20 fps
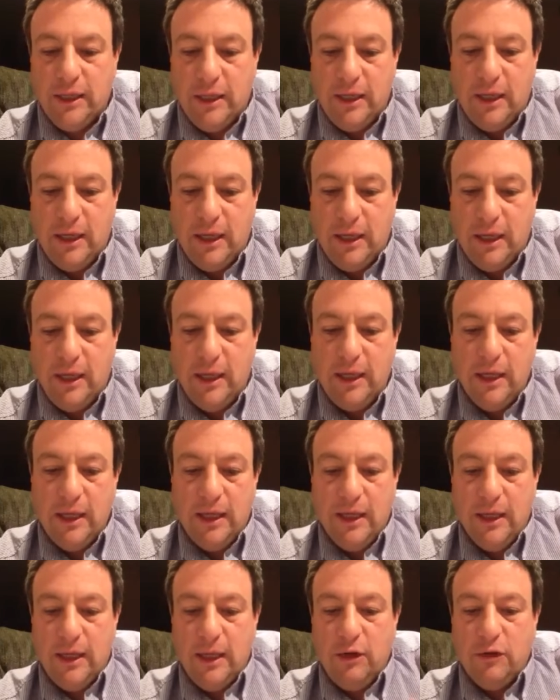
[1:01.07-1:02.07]
que
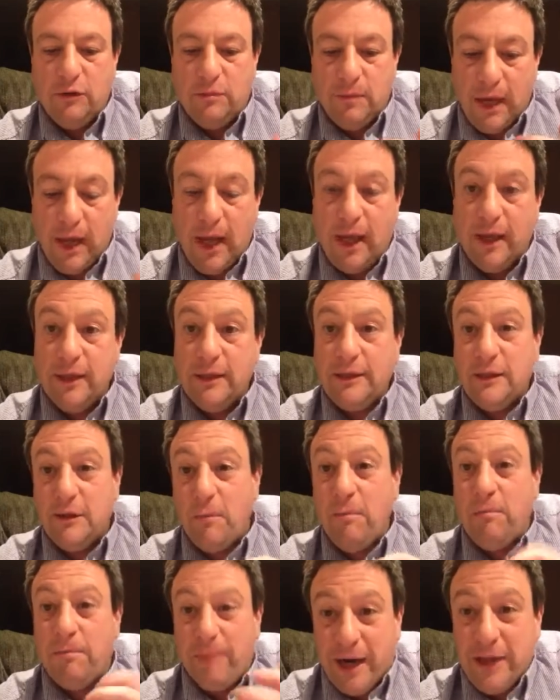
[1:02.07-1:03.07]
que os milagres são
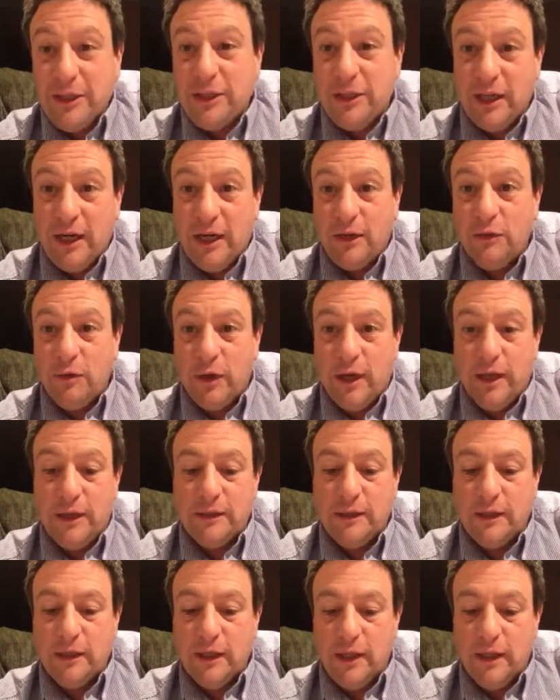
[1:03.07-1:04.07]
parte da
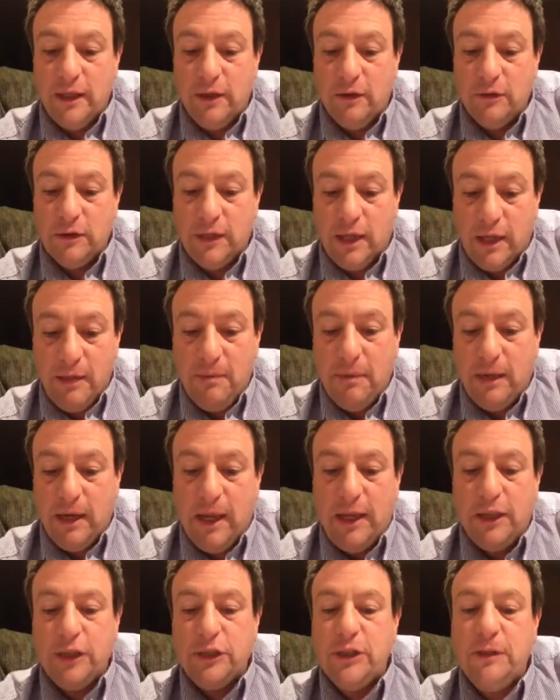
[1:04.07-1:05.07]
natureza, que Deus é
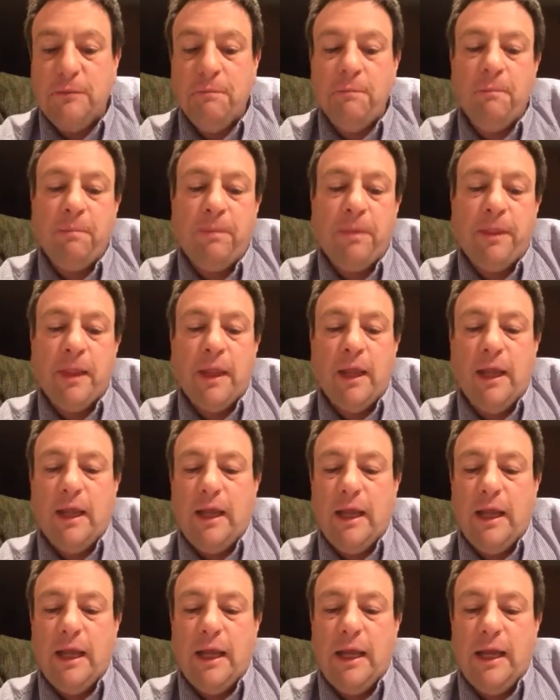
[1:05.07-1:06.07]
iminente,
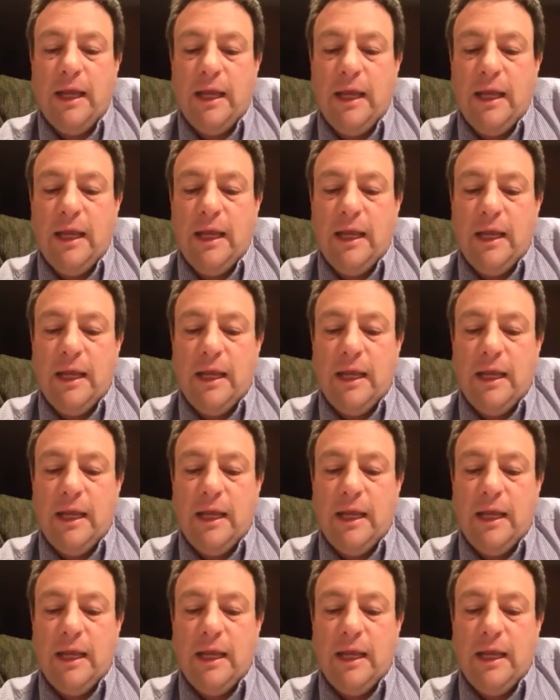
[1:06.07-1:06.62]
ele